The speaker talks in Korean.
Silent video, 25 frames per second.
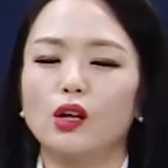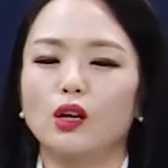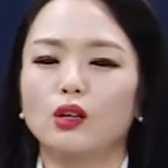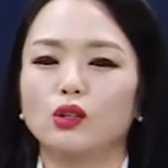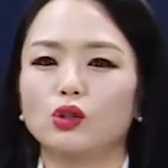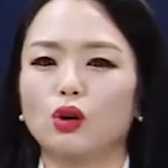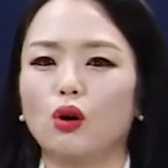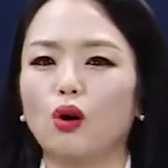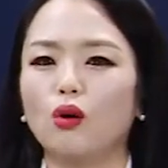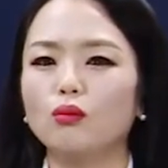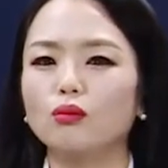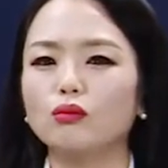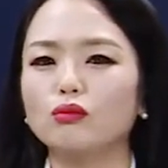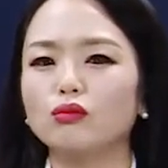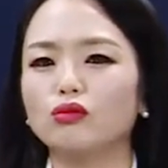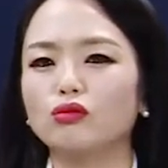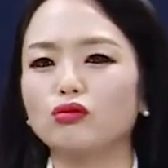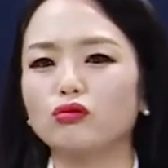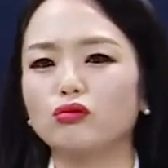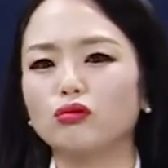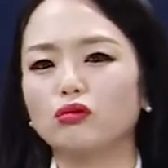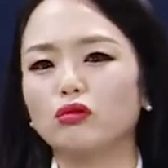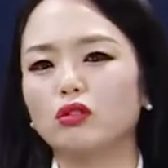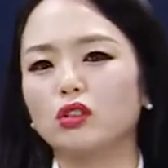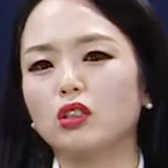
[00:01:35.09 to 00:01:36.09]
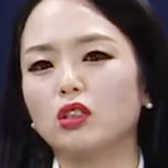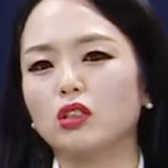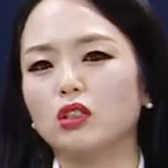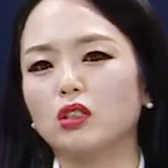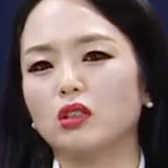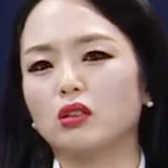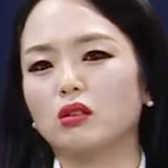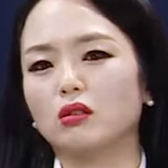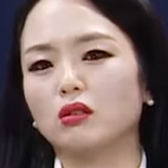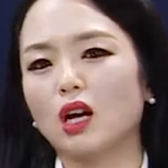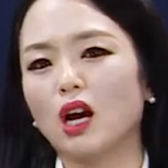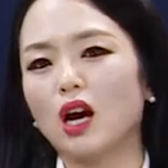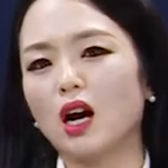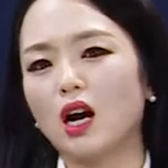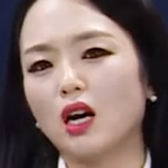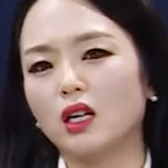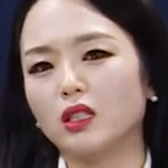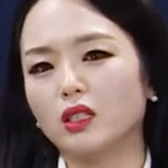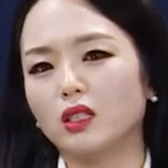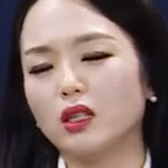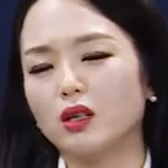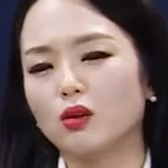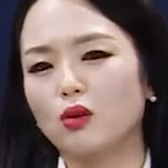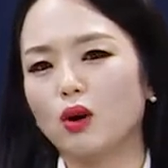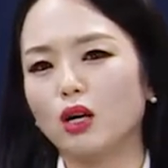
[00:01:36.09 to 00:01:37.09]
점수를
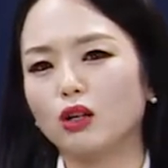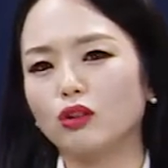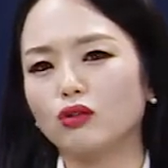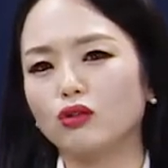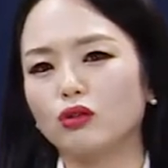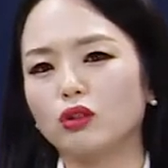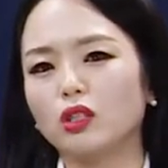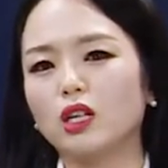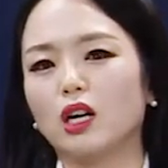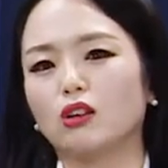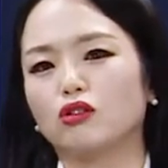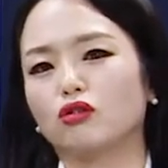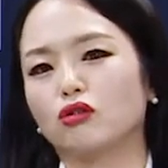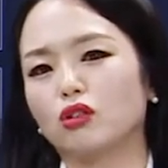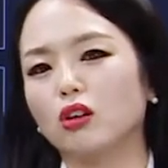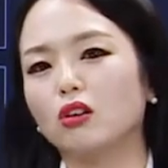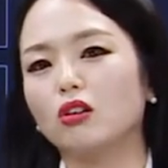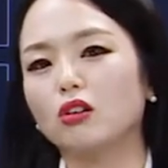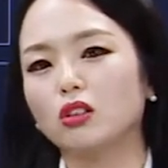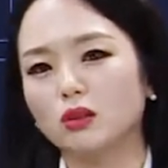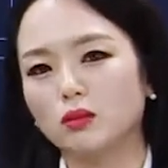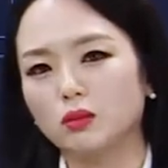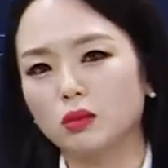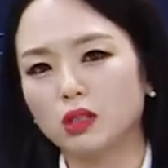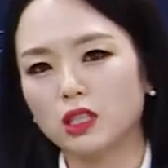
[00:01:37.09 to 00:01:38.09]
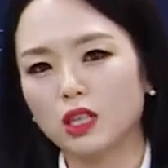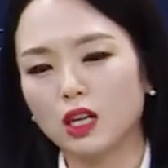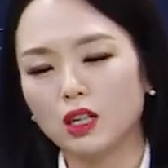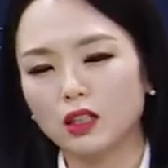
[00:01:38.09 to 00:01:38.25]
따실 확률이 아주 떨어집니다.